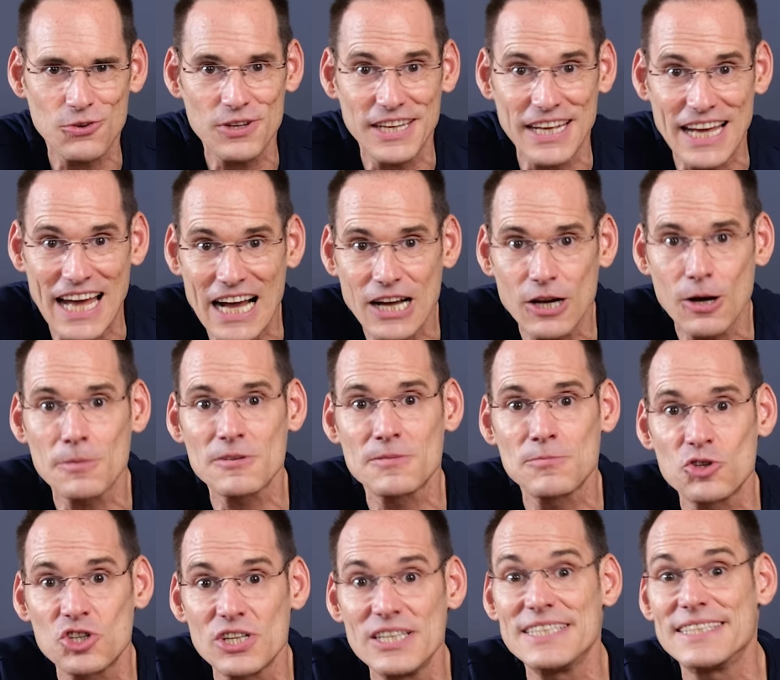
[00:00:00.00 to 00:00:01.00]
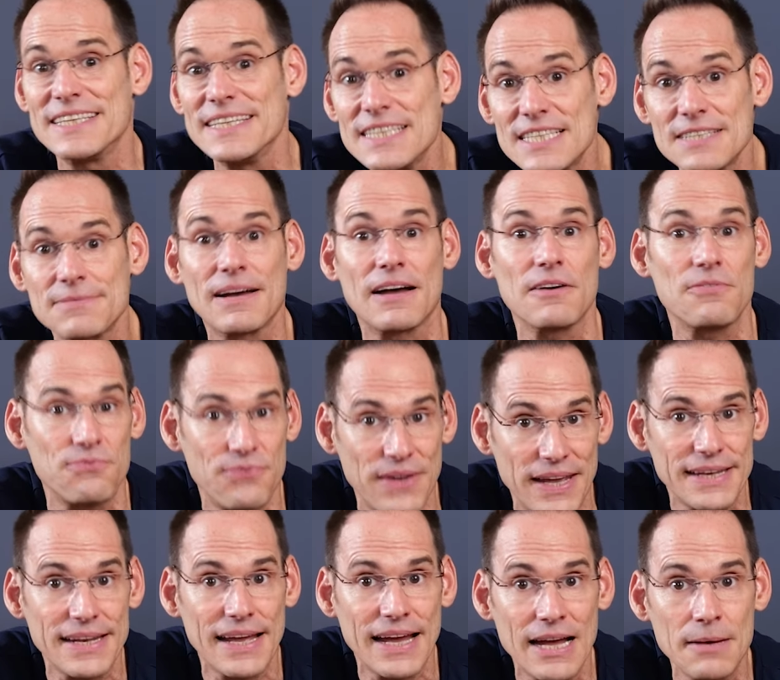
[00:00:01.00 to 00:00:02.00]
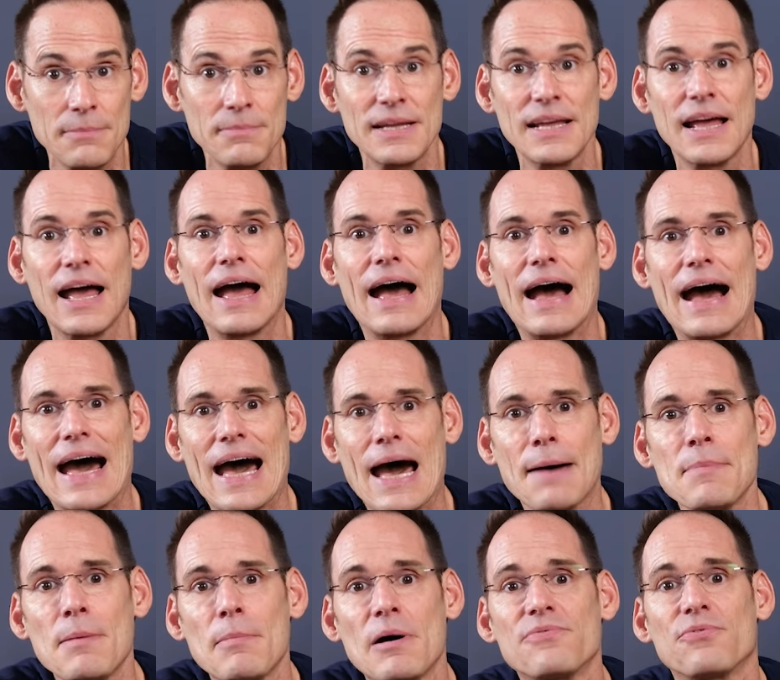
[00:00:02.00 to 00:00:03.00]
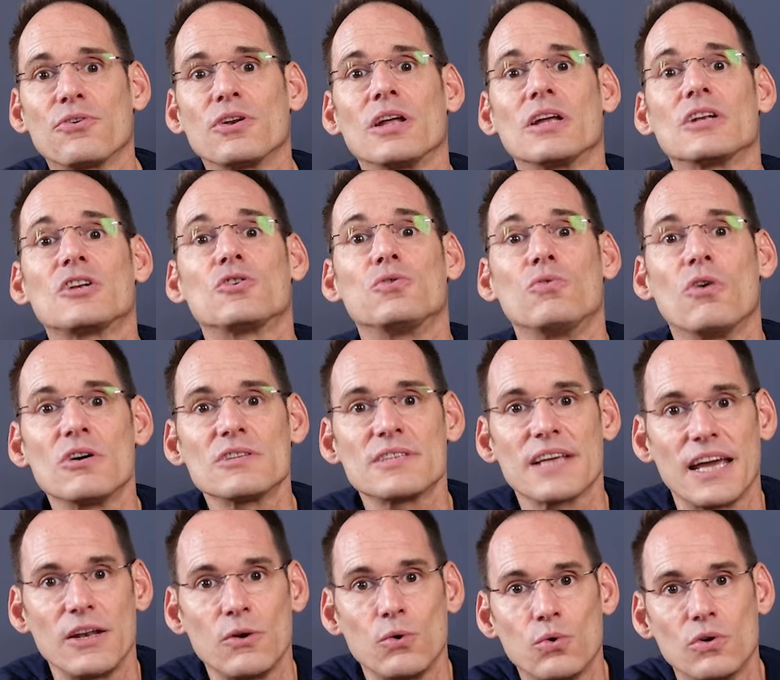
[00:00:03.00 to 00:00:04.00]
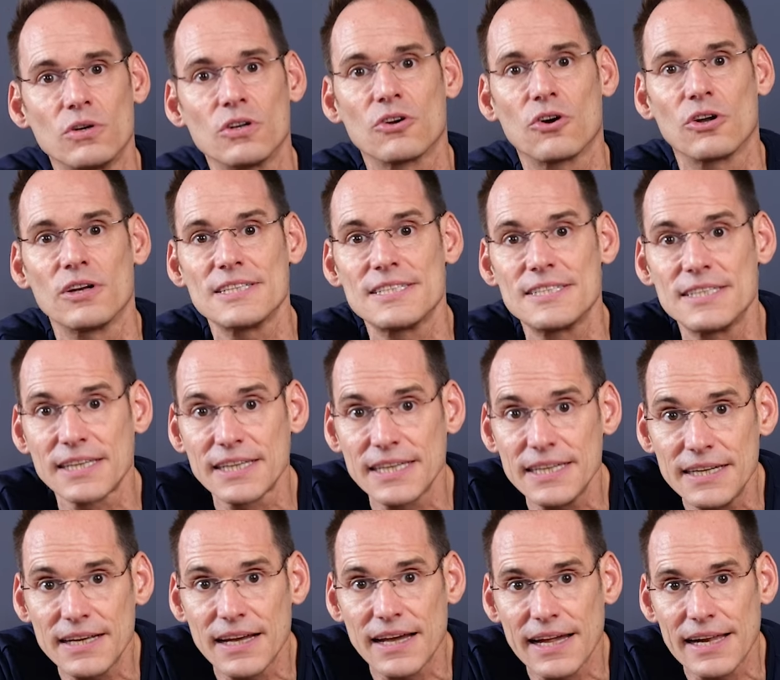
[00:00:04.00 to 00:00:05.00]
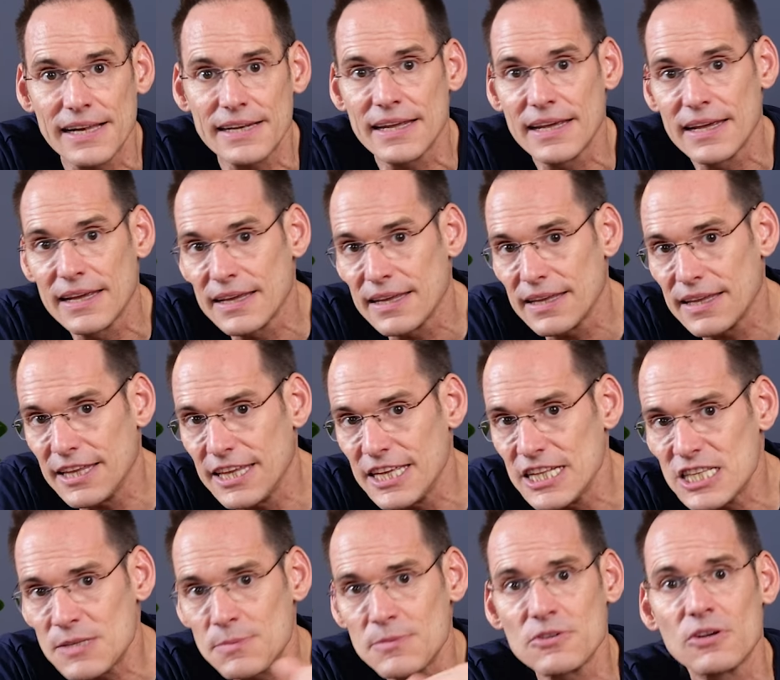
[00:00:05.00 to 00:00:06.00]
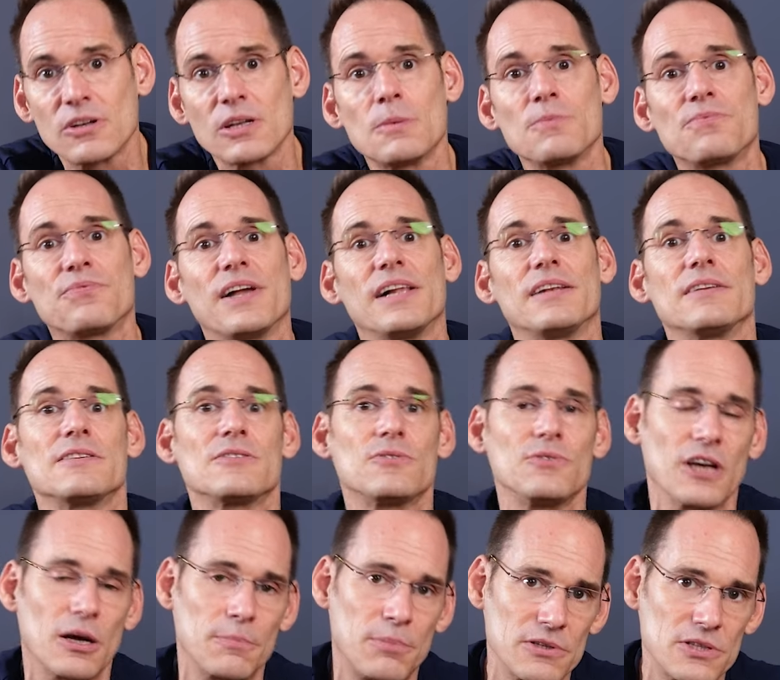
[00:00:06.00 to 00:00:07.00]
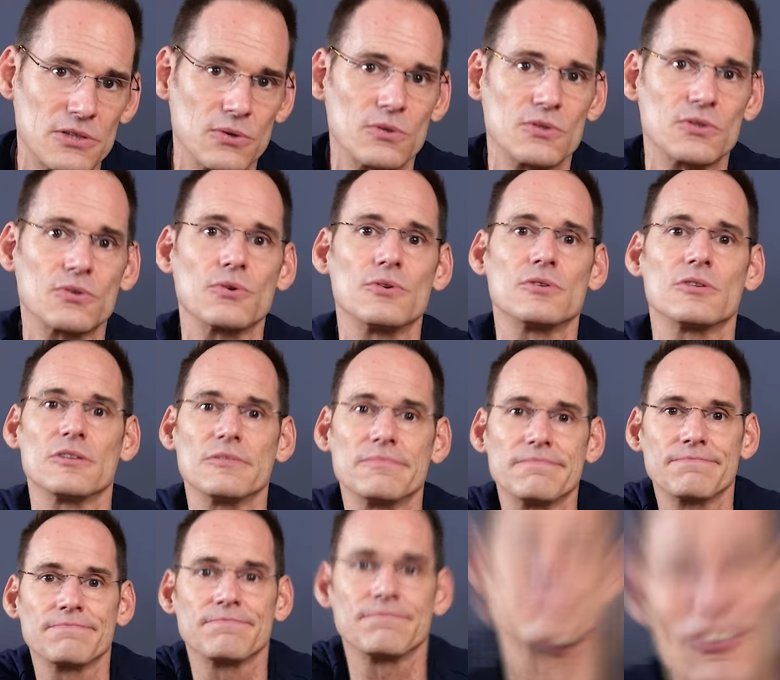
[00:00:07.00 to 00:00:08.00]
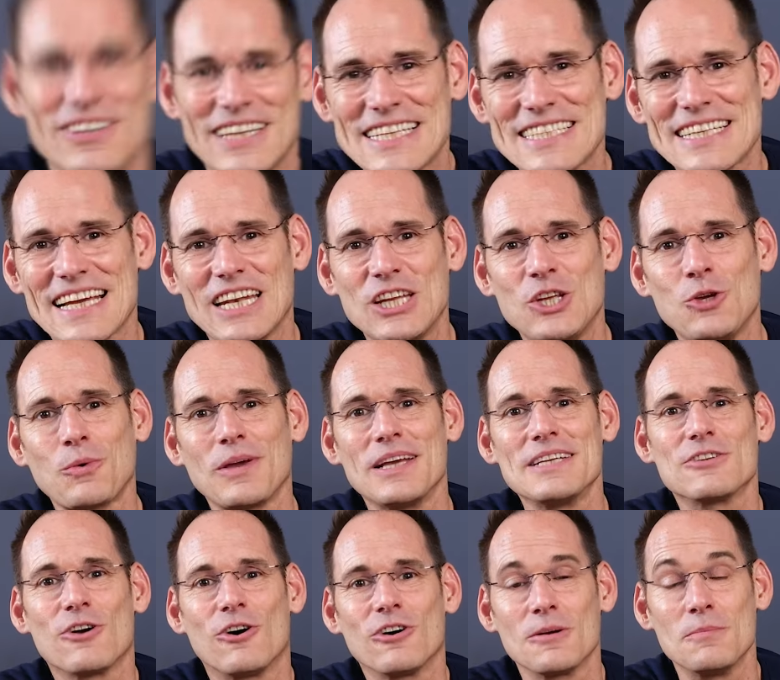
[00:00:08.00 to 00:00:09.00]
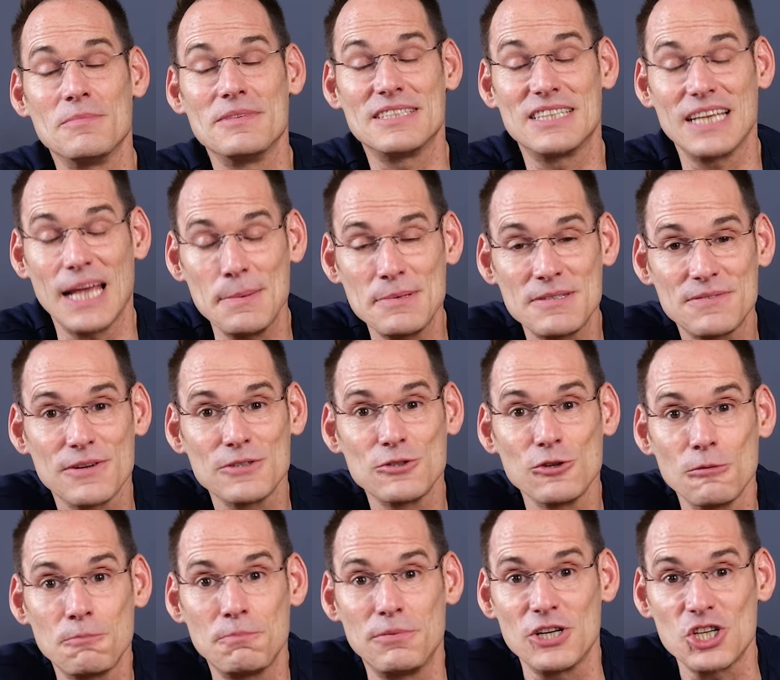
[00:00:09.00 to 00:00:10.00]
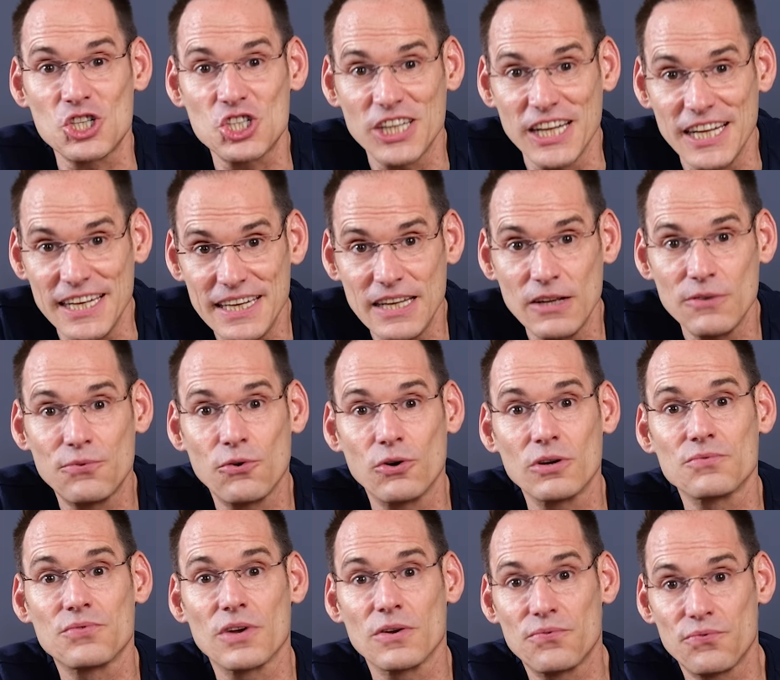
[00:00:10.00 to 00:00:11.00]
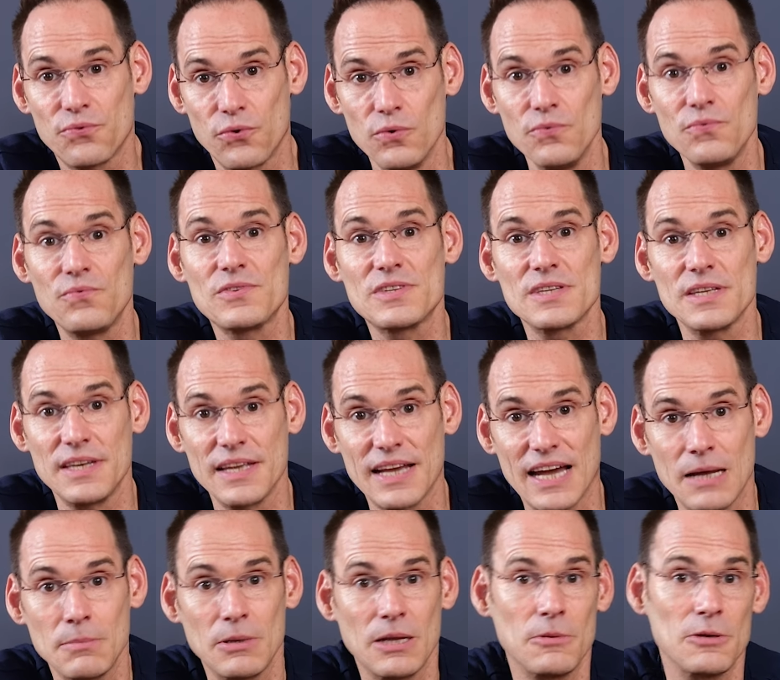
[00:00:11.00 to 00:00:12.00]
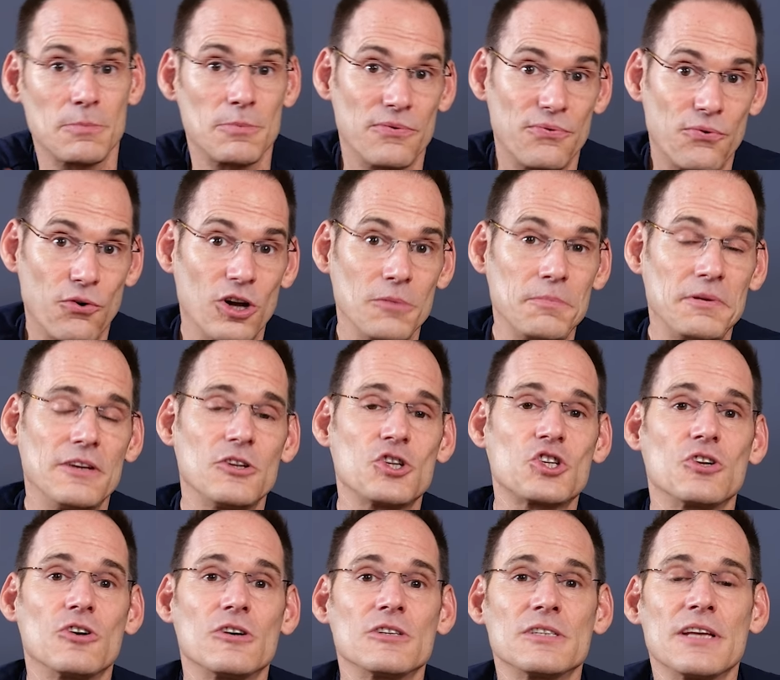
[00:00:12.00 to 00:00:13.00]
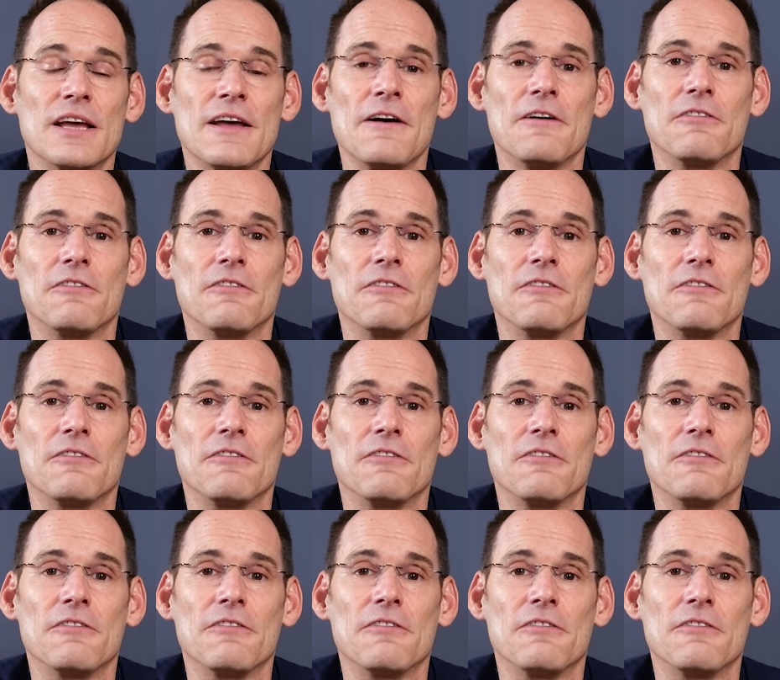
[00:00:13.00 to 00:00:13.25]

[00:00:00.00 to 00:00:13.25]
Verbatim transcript: und Jakobsmuscheln sind zwar fettarm, haben aber von Natur aus einen hohen Cholesteringehalt, insbesondere im Verhältnis zu ihrer Portionsgröße. Das kann ich übrigens auch im Selbstversuch bestätigen. Vor ungefähr 15 Jahren, nämlich bevor ich mich entschloss,